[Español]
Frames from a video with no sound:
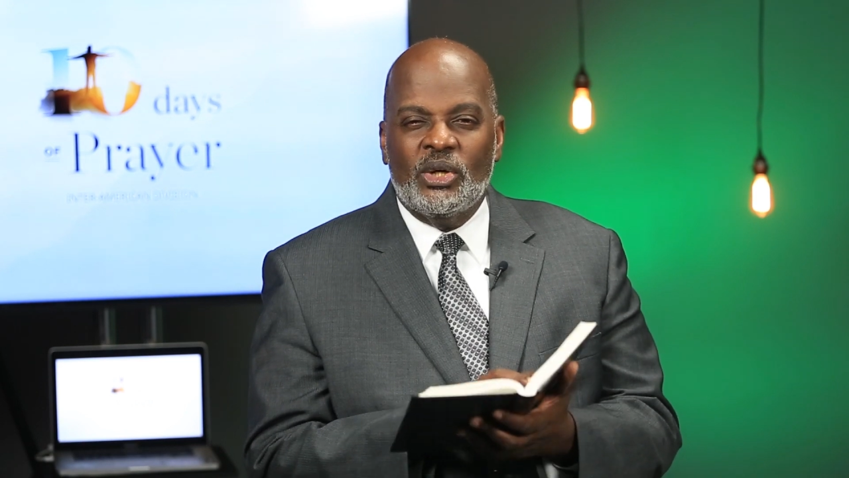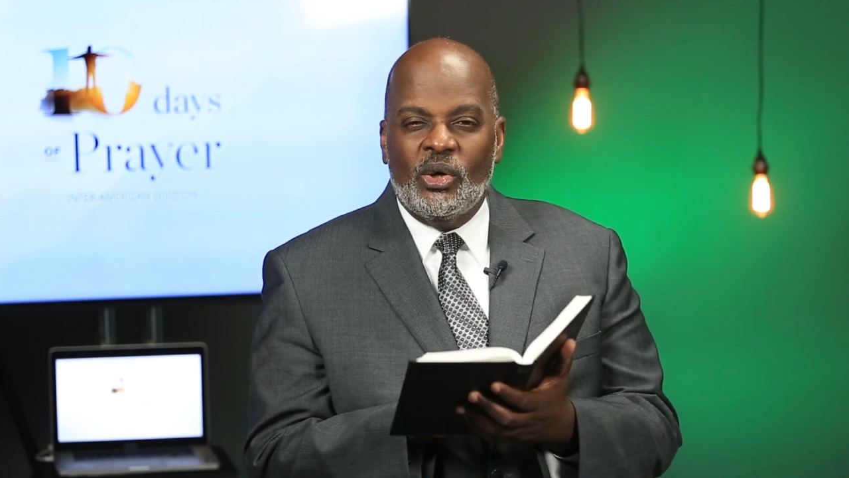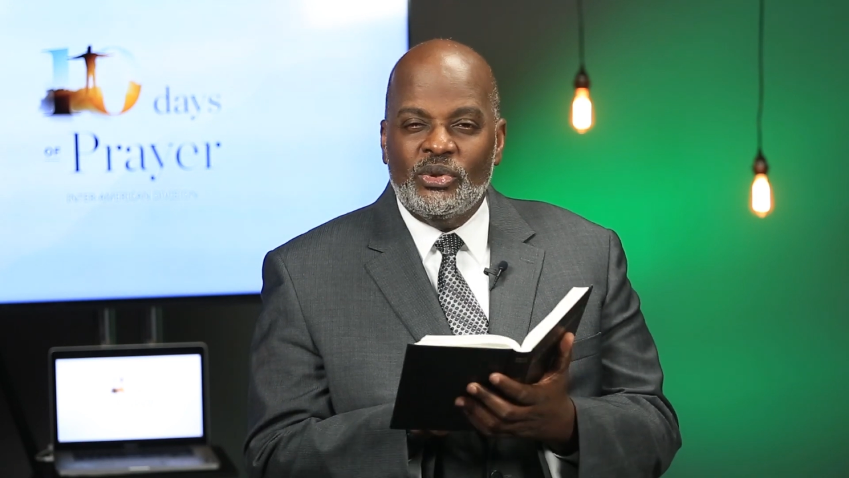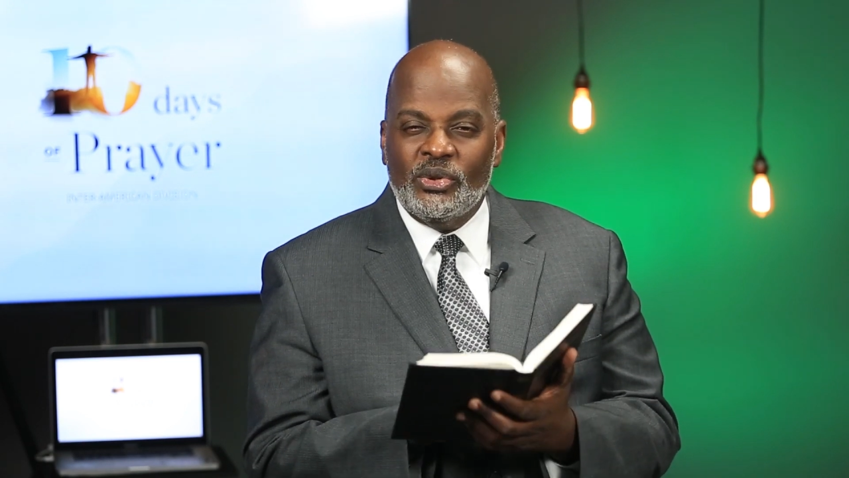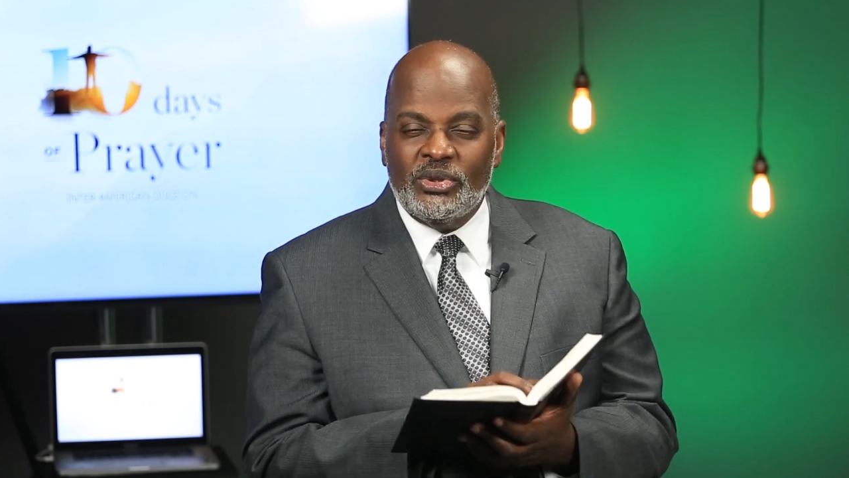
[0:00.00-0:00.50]

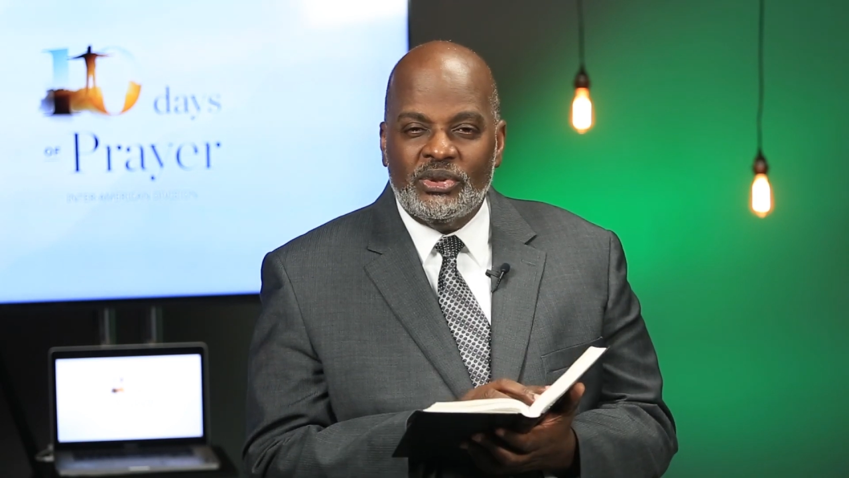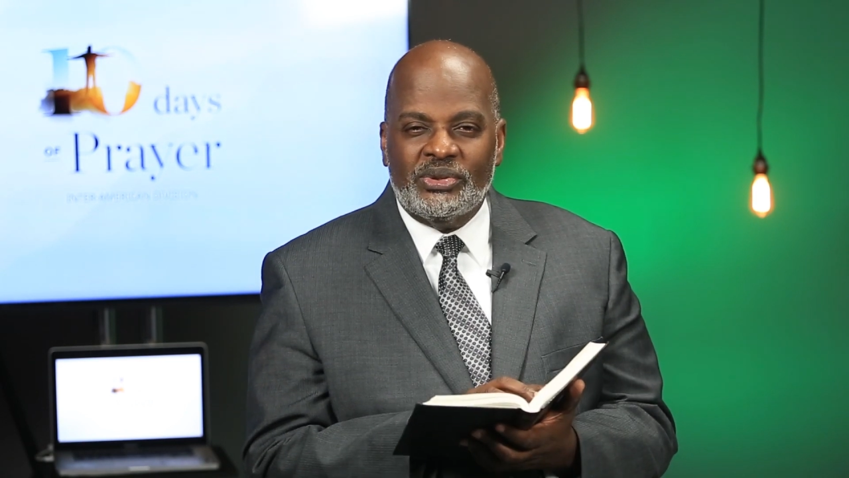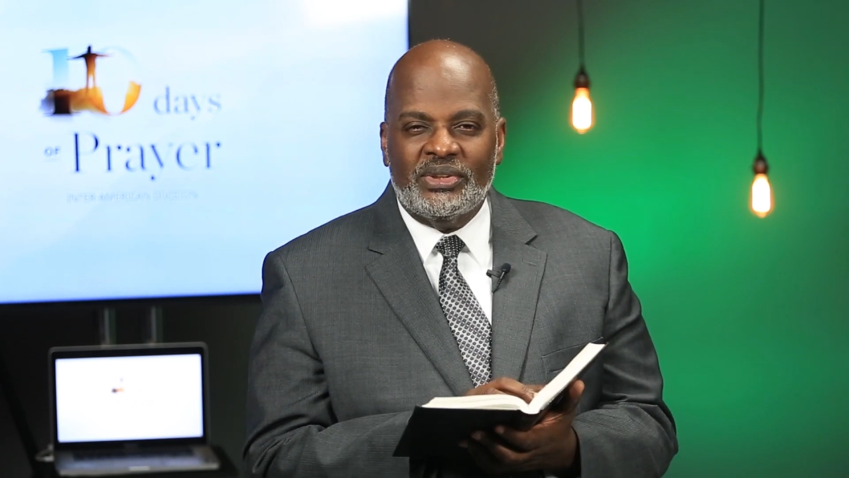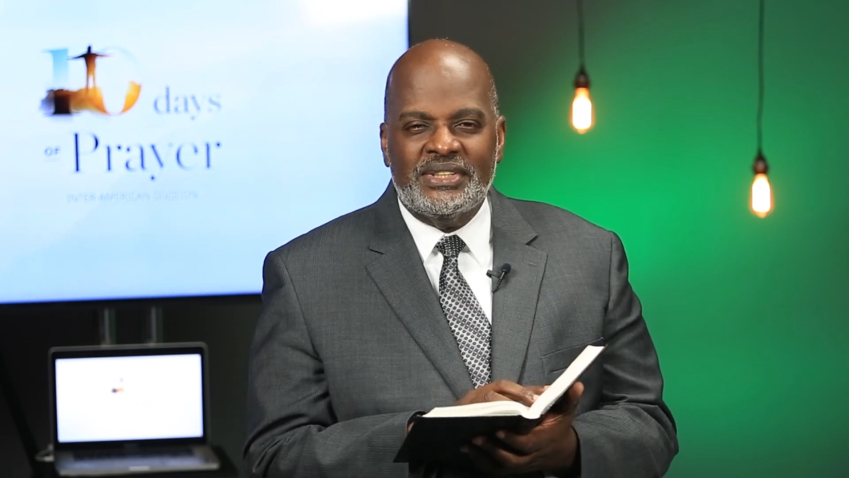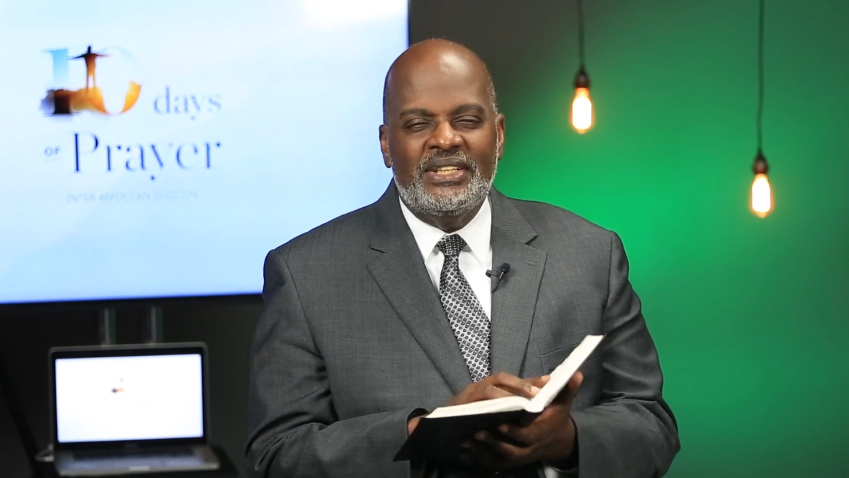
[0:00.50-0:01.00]
con
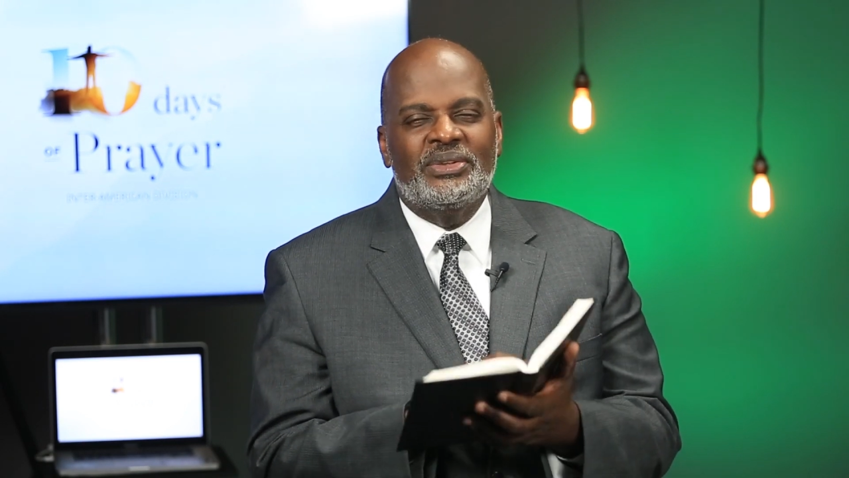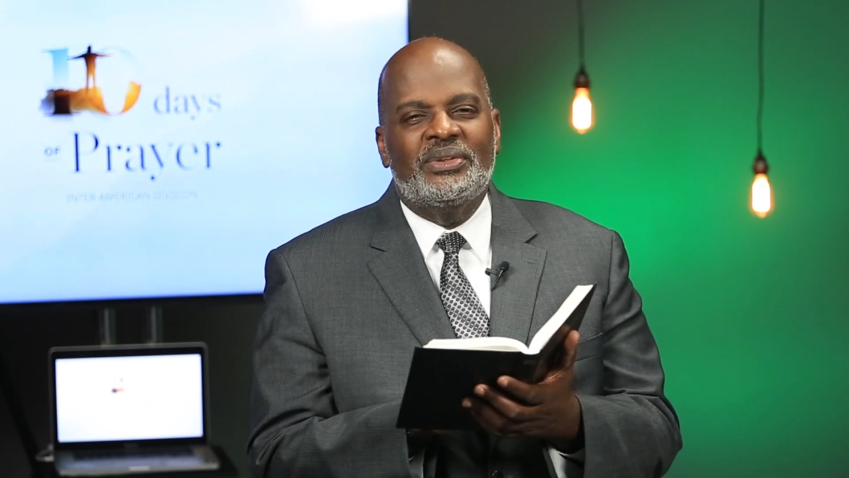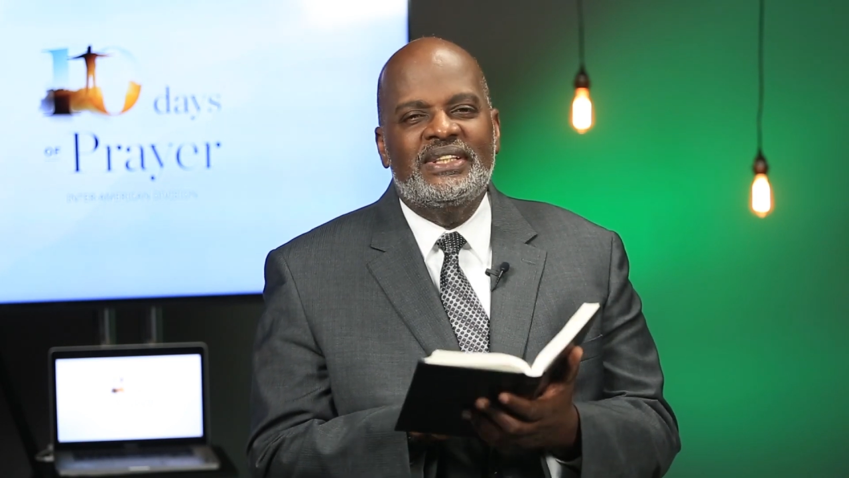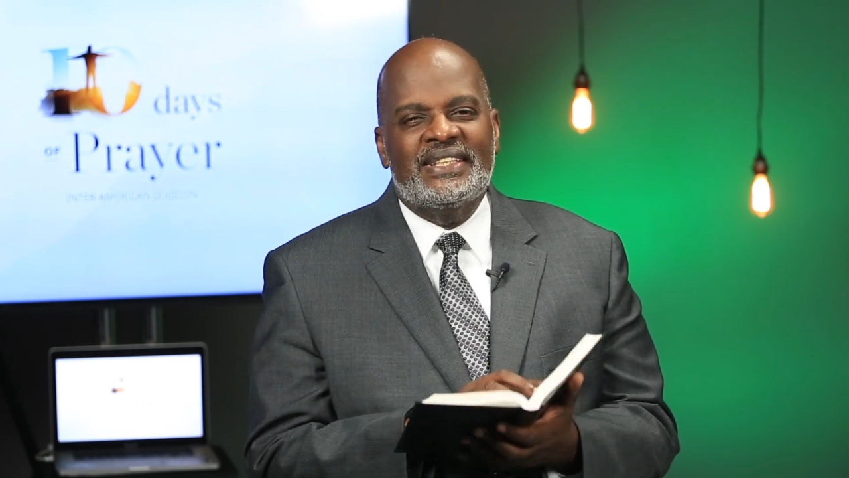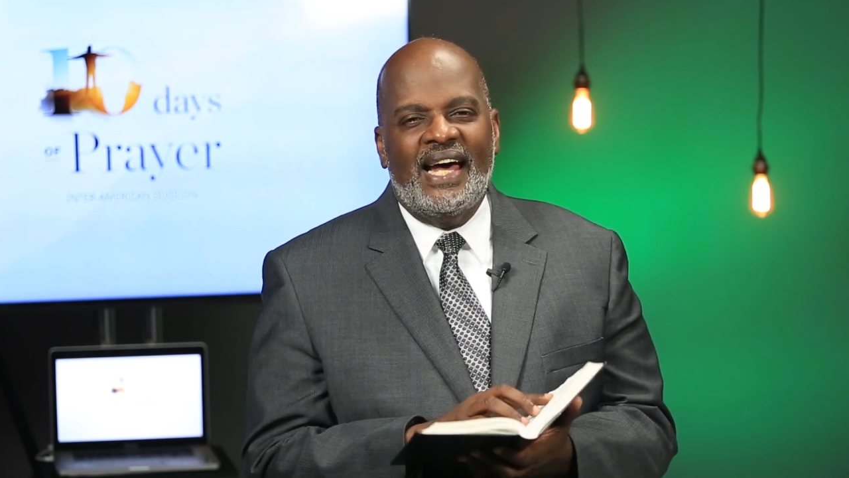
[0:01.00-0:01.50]
nosotros
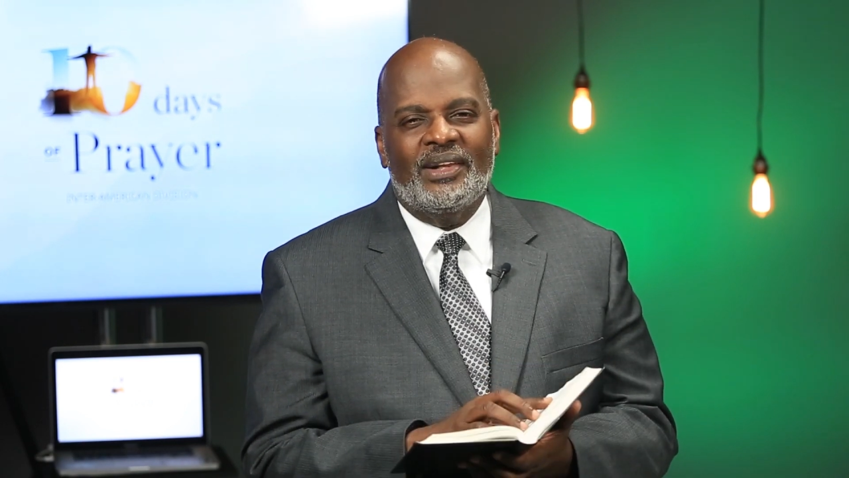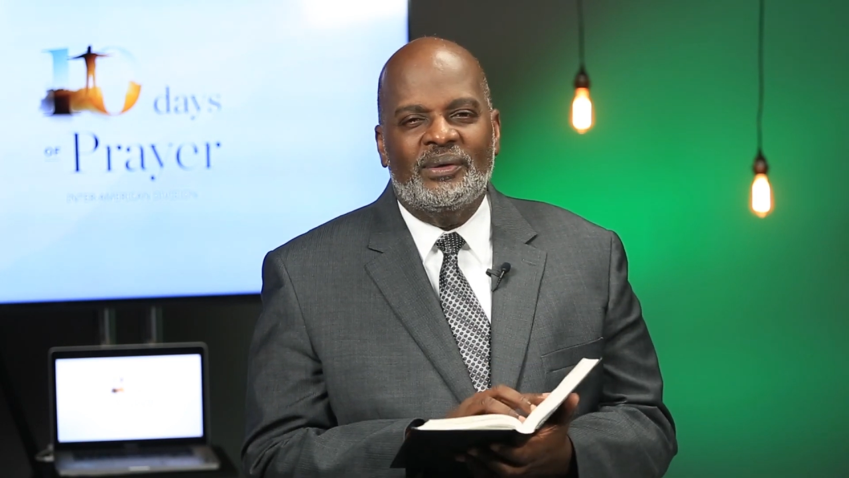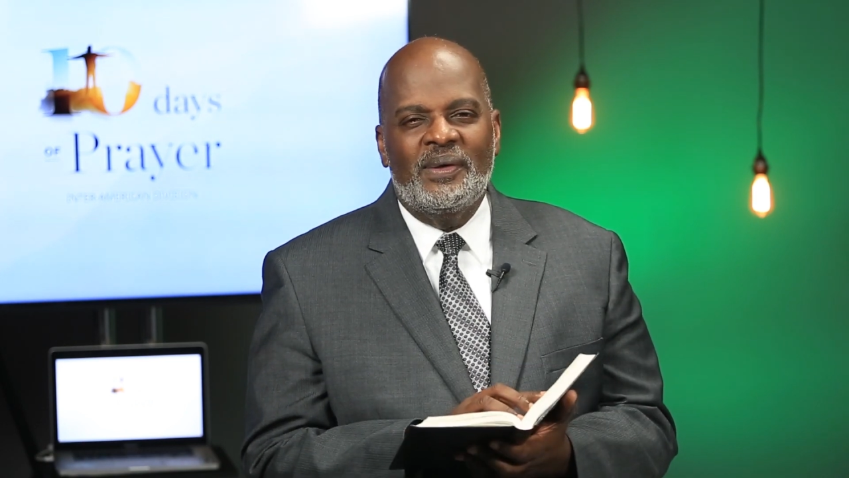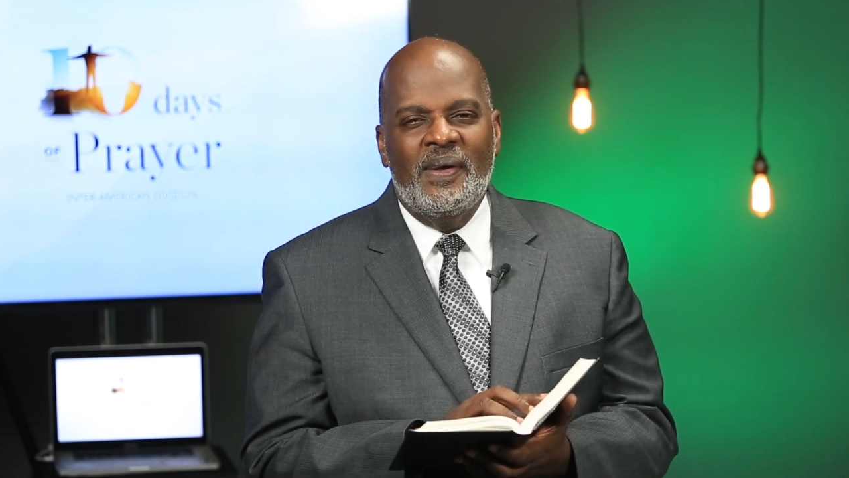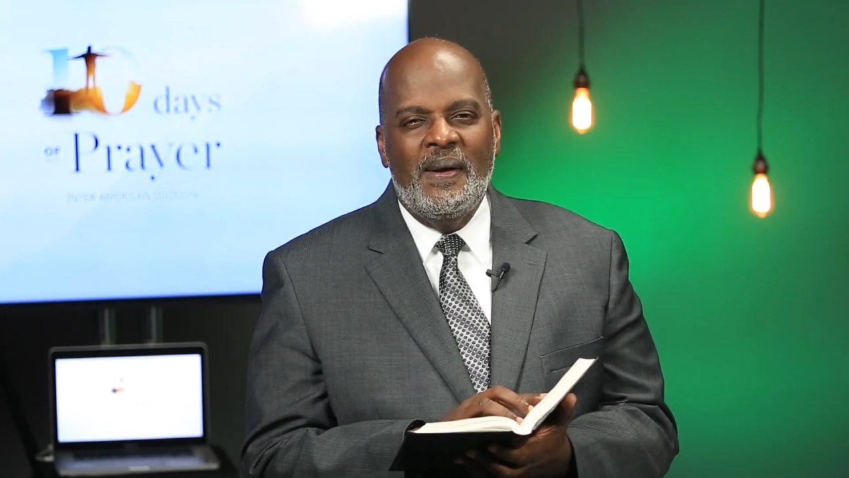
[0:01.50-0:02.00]
sintonizado